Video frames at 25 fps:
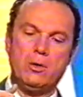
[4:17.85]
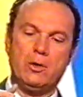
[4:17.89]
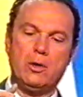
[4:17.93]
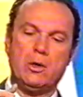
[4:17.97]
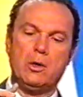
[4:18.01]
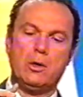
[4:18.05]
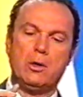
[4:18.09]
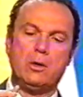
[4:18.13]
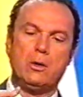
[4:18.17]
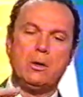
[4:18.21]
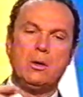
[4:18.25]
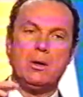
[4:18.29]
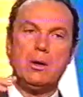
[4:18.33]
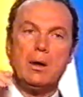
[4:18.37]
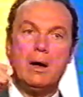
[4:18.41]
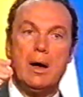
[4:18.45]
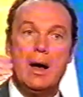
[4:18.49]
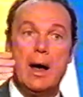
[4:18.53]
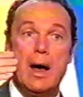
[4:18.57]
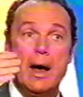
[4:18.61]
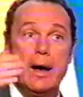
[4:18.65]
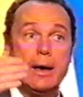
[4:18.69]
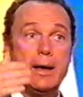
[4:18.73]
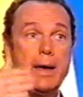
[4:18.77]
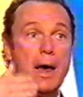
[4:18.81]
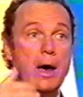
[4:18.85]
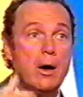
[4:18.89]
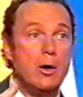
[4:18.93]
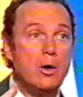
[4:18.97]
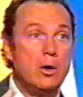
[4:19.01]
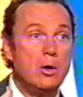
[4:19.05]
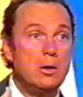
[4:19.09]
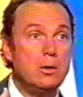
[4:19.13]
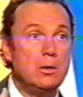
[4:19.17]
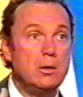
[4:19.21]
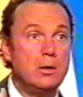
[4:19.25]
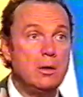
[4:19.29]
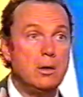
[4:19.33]
dans
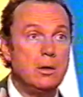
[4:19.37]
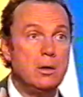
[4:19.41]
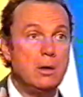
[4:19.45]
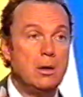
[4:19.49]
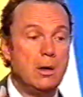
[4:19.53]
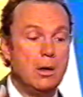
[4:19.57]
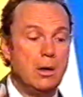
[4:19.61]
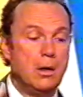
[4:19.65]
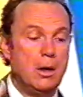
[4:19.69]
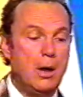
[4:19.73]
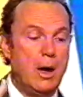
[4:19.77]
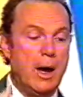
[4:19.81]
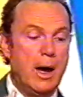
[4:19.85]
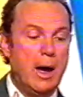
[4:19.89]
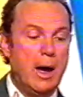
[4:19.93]
Agaronne Garonne